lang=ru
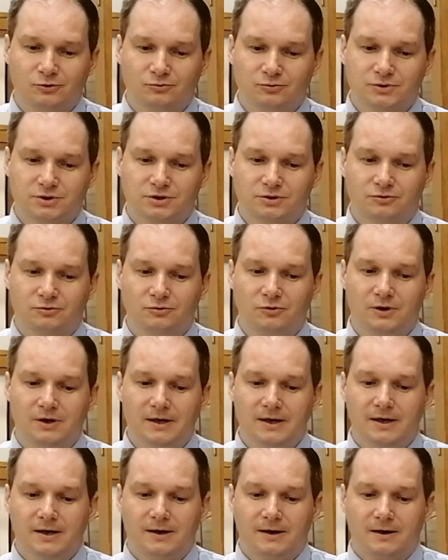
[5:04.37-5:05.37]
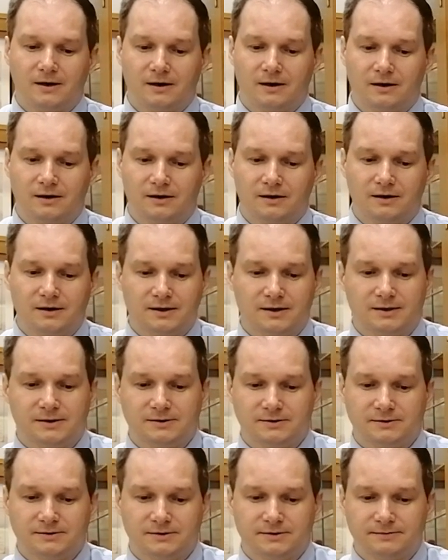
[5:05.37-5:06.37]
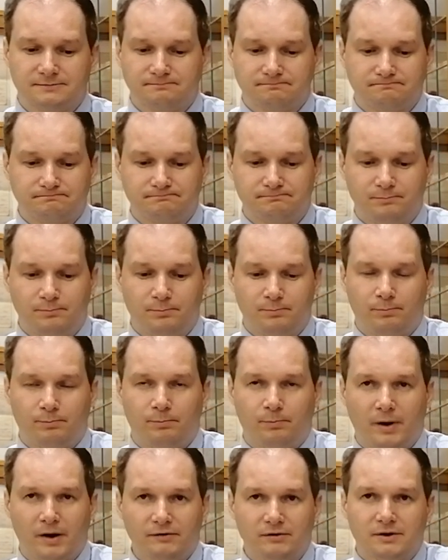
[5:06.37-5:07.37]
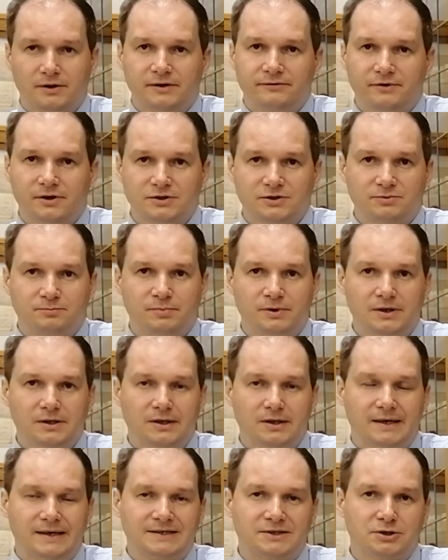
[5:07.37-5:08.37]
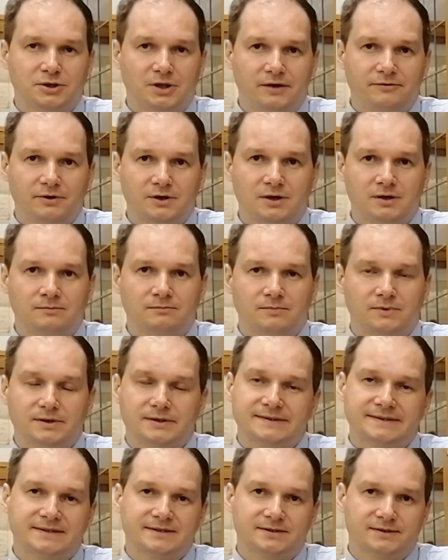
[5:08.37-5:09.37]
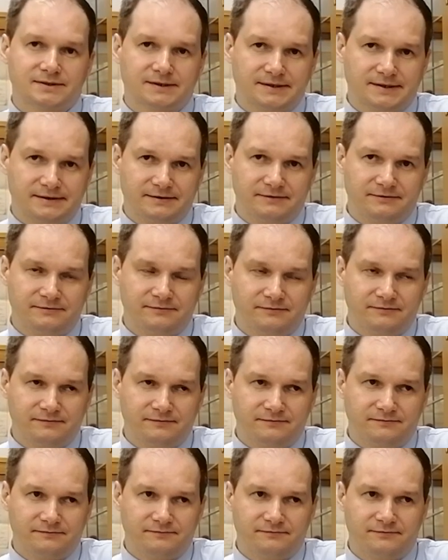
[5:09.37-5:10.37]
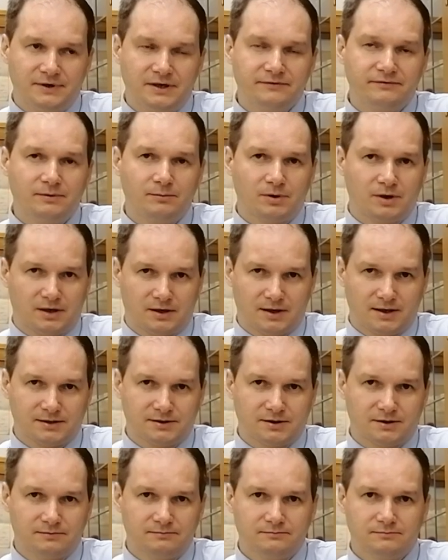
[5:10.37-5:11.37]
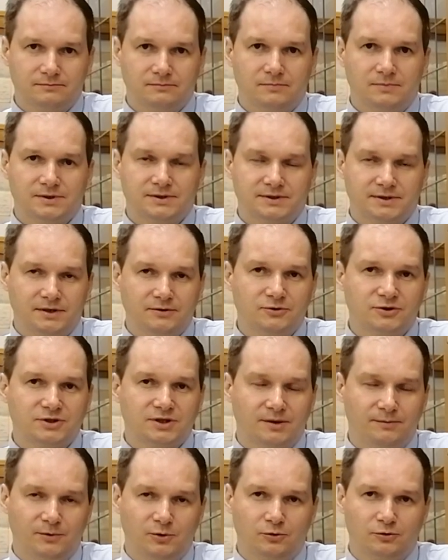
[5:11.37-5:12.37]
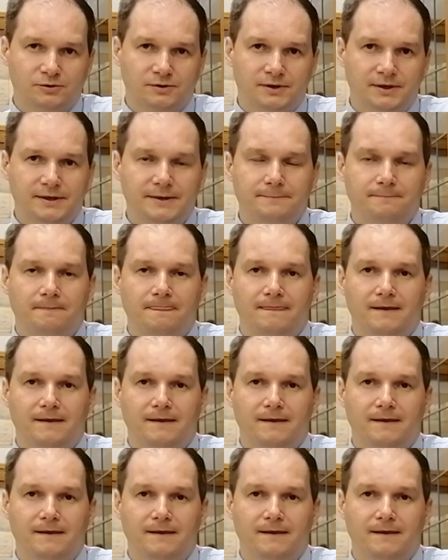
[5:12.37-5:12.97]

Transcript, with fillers: том, что э, Павел Иванович был человеком с волевым характером, целеустремленный,